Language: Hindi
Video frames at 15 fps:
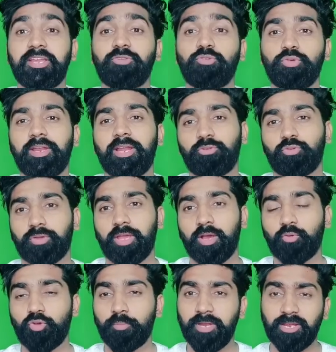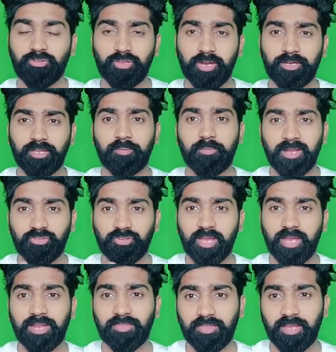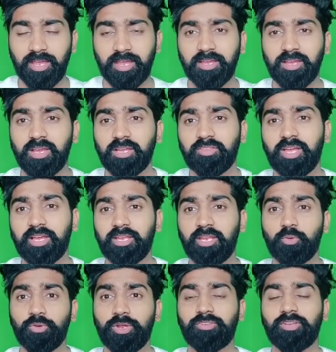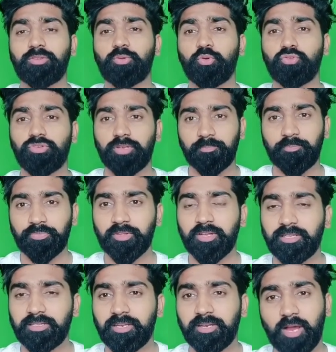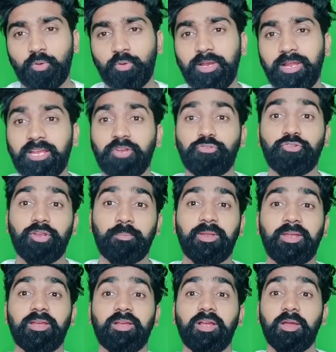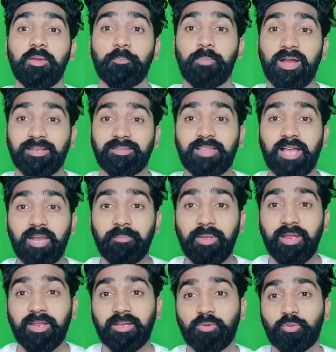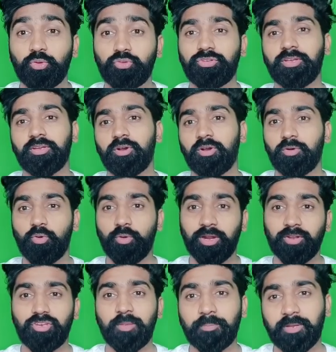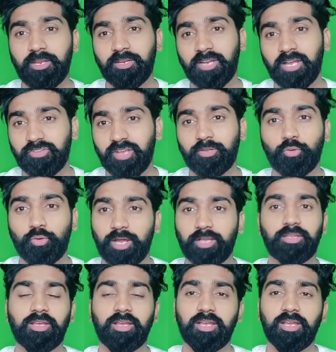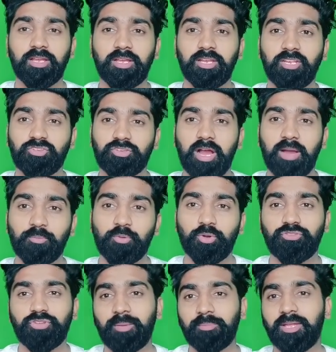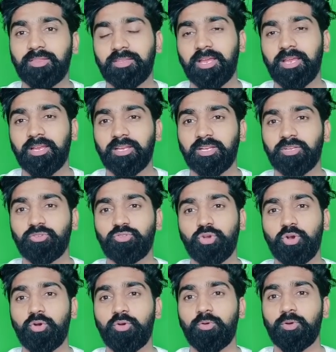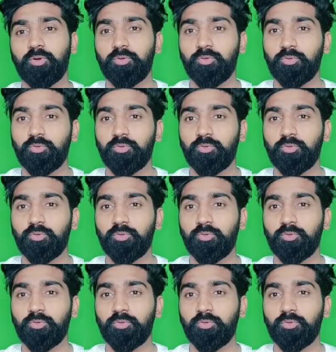जिन्हें चुने रह चुके हैं और वो भी एक संगठन में एक जगह रहते हैं ताकि उनके साथ कुछ गलत ना हो लेकिन फिर भी पाकिस्तान में कुछ औरंगजेब की नाजायज औलाद इस काम को अंजाम देती है जो